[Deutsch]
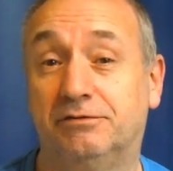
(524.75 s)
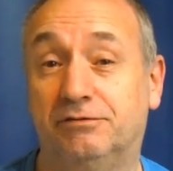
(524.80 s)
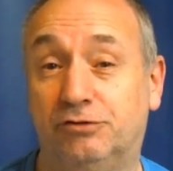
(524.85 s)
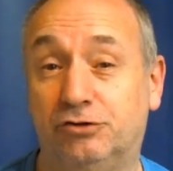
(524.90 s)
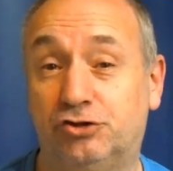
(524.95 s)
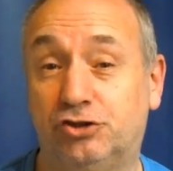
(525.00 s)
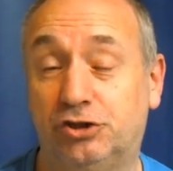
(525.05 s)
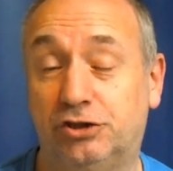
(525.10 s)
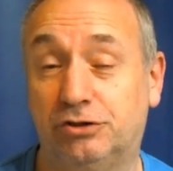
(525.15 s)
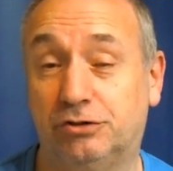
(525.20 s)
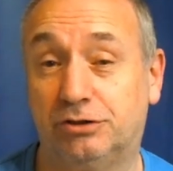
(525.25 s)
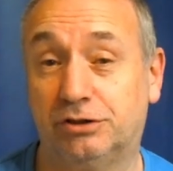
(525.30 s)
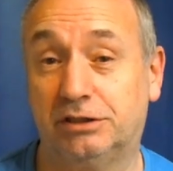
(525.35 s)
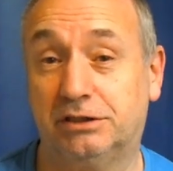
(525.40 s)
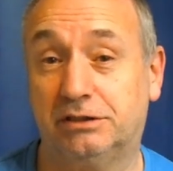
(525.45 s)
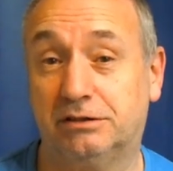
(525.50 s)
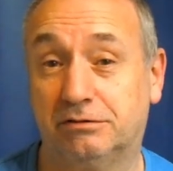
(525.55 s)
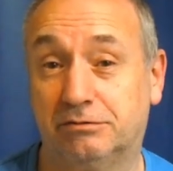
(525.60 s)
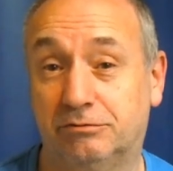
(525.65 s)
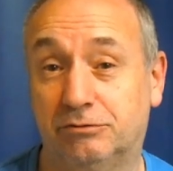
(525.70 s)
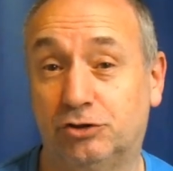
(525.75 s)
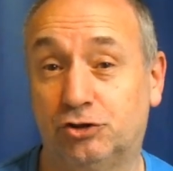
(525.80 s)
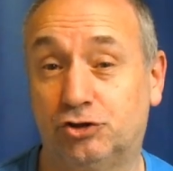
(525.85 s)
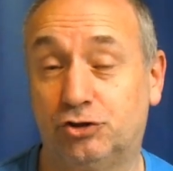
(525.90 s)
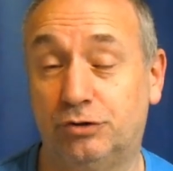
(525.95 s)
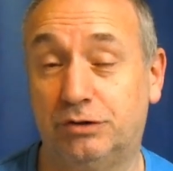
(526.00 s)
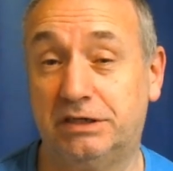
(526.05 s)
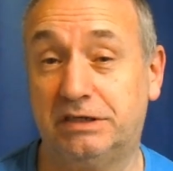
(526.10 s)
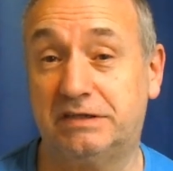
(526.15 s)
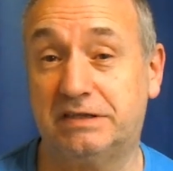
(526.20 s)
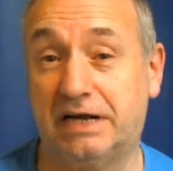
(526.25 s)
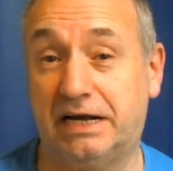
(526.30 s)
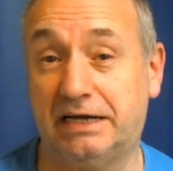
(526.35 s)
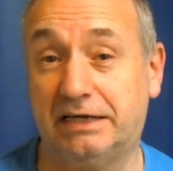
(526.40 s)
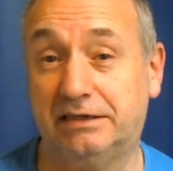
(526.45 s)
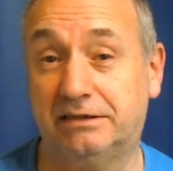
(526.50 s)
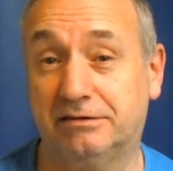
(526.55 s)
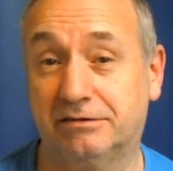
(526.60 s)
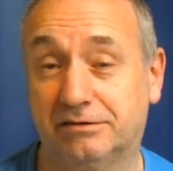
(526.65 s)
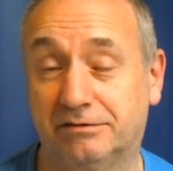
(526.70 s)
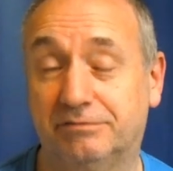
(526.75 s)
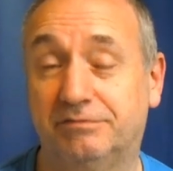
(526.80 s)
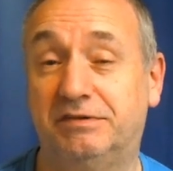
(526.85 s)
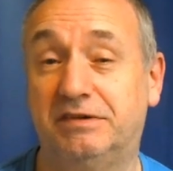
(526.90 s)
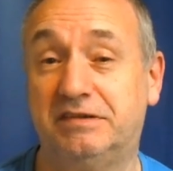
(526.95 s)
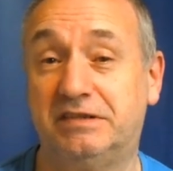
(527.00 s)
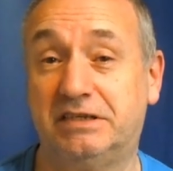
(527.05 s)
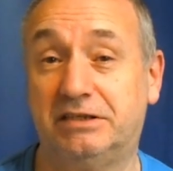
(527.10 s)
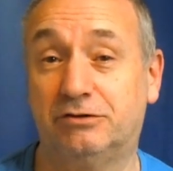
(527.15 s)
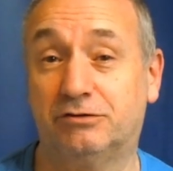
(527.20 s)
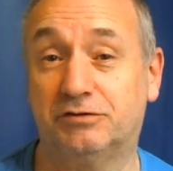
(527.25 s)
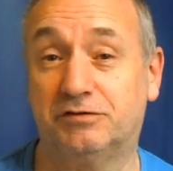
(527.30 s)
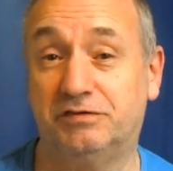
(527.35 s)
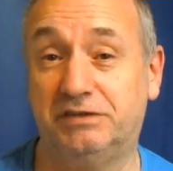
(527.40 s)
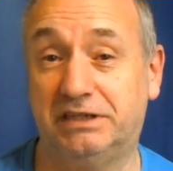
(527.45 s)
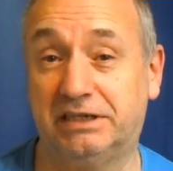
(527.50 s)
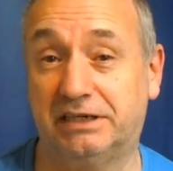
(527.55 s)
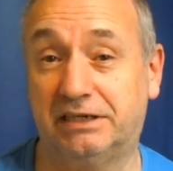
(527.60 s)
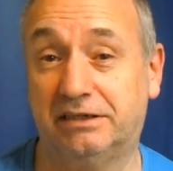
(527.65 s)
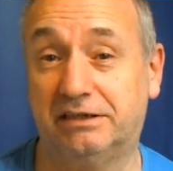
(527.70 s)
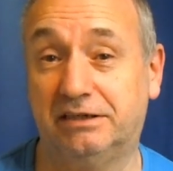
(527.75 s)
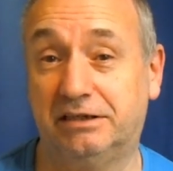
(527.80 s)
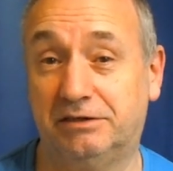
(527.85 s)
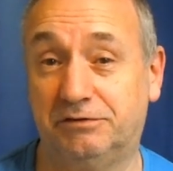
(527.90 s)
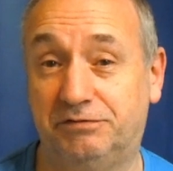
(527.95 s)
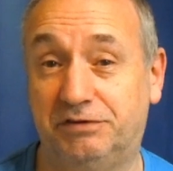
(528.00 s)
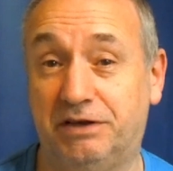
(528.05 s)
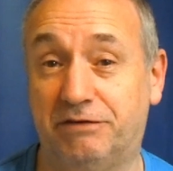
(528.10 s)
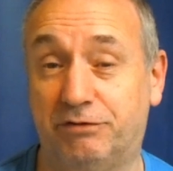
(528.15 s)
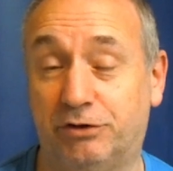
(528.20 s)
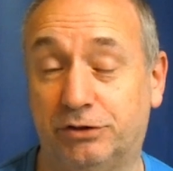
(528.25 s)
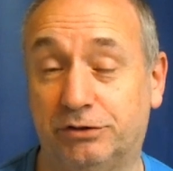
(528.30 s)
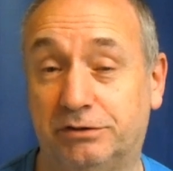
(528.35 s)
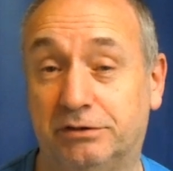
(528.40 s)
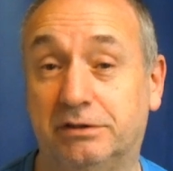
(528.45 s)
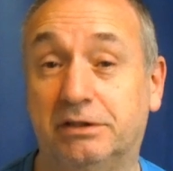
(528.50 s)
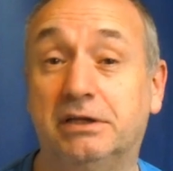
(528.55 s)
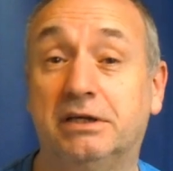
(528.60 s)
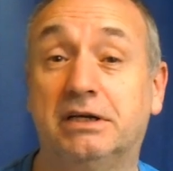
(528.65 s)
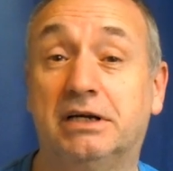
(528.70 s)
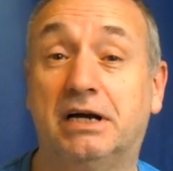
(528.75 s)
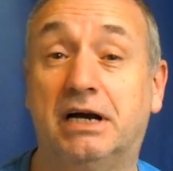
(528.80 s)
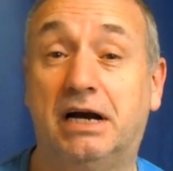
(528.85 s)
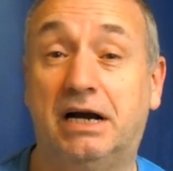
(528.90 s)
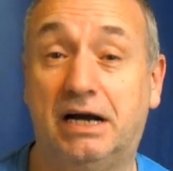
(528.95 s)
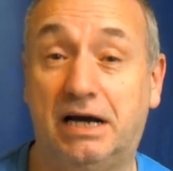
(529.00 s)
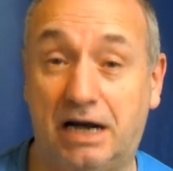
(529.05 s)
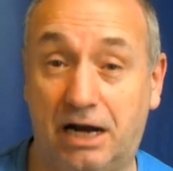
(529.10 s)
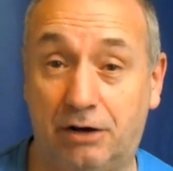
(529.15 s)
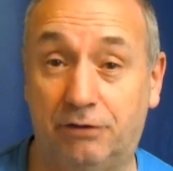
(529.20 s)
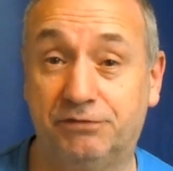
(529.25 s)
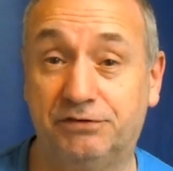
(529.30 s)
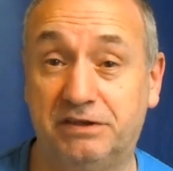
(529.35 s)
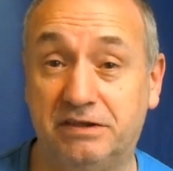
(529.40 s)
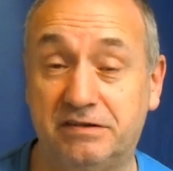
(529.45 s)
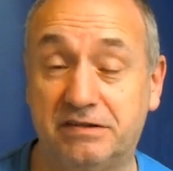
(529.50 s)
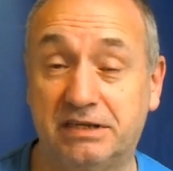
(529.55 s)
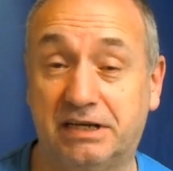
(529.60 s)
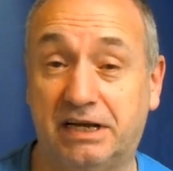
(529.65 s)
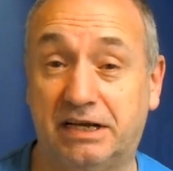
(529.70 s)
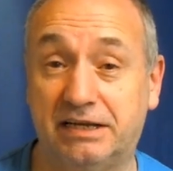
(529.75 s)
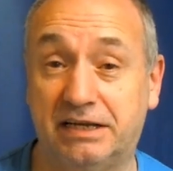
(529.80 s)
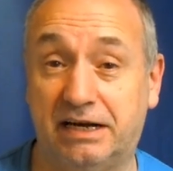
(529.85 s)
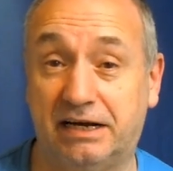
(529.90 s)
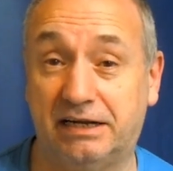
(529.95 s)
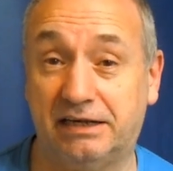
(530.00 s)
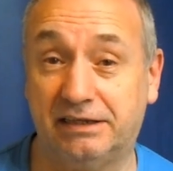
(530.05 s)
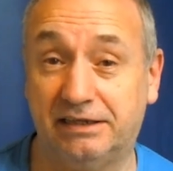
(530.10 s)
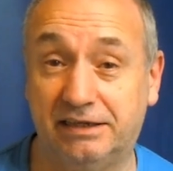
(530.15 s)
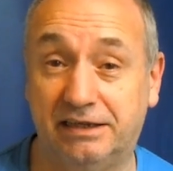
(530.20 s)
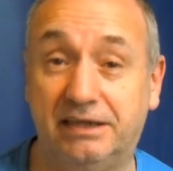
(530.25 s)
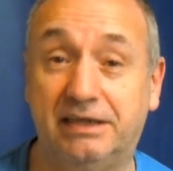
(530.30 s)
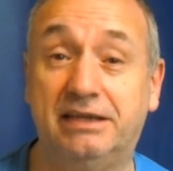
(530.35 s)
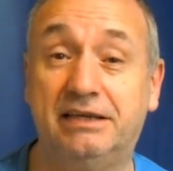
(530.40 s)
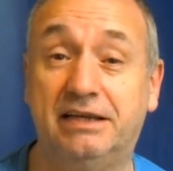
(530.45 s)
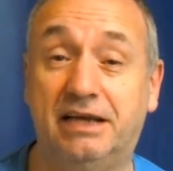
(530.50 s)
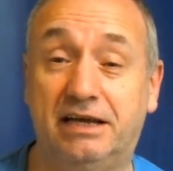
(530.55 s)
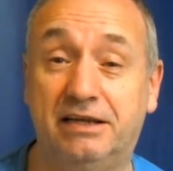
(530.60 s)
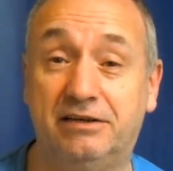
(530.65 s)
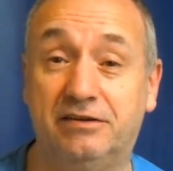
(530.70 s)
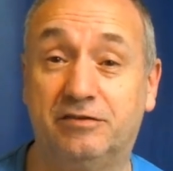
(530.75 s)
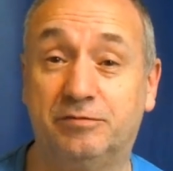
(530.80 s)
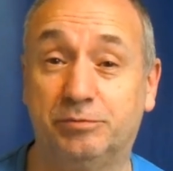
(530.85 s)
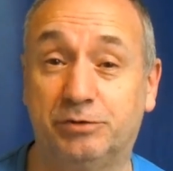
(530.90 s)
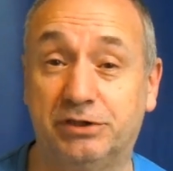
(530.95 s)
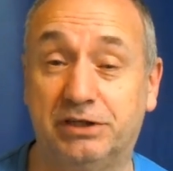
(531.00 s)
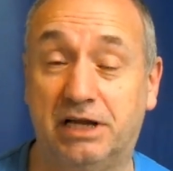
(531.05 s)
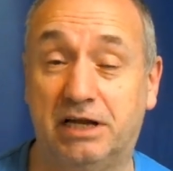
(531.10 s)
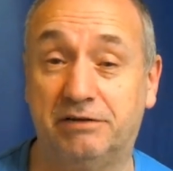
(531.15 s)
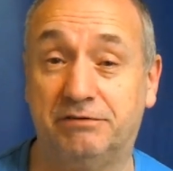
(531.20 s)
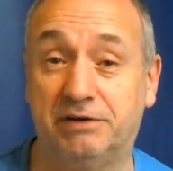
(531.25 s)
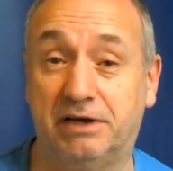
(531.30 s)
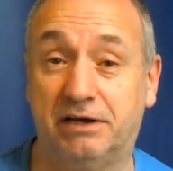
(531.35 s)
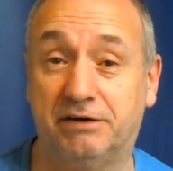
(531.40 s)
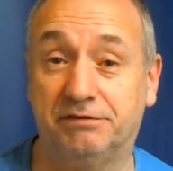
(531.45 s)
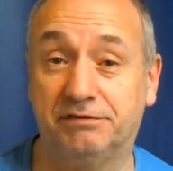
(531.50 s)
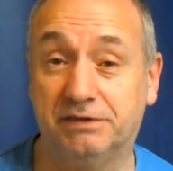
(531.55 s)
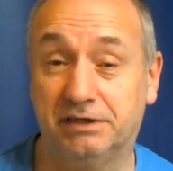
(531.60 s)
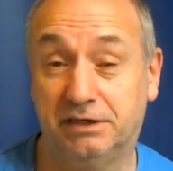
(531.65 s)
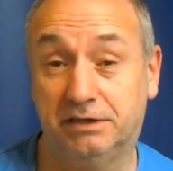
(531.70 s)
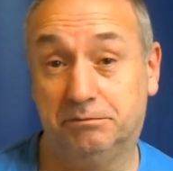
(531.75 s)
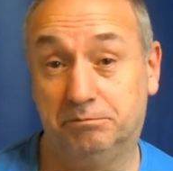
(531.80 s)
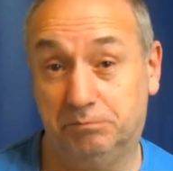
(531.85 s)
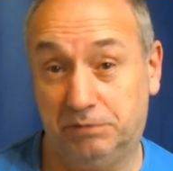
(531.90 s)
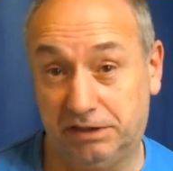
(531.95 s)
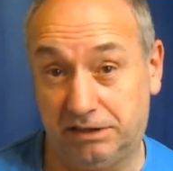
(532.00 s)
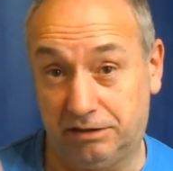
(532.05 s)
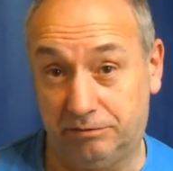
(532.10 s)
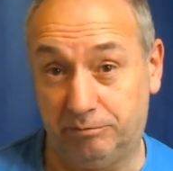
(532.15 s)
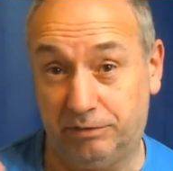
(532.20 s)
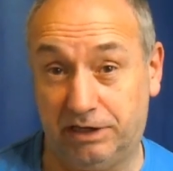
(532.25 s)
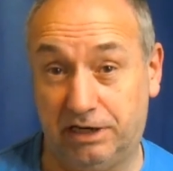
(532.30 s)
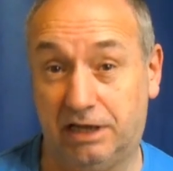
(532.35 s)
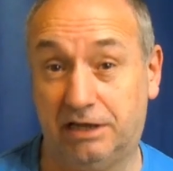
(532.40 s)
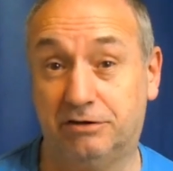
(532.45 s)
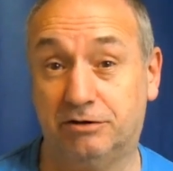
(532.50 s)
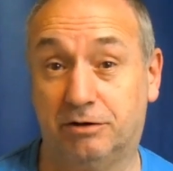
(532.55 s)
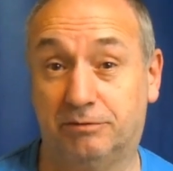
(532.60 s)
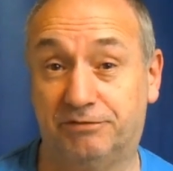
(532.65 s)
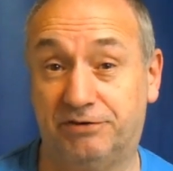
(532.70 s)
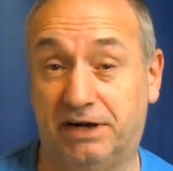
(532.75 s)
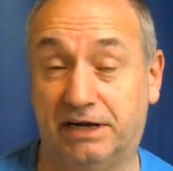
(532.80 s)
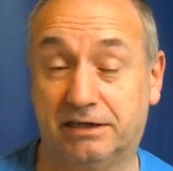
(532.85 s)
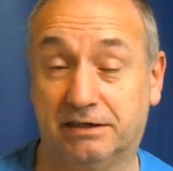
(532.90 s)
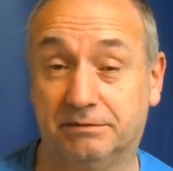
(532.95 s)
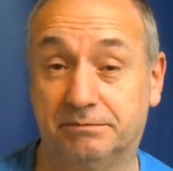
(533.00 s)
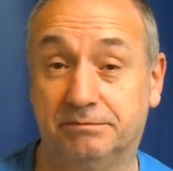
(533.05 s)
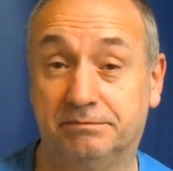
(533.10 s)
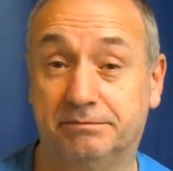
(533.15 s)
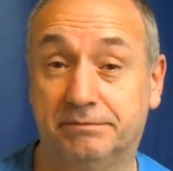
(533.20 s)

wünsche ich euch eine schöne Zeit. Wir sehen uns wieder in vier Wochen auf diesem Kanal in Eddys Modellwerft mit dem Millennium Falcon.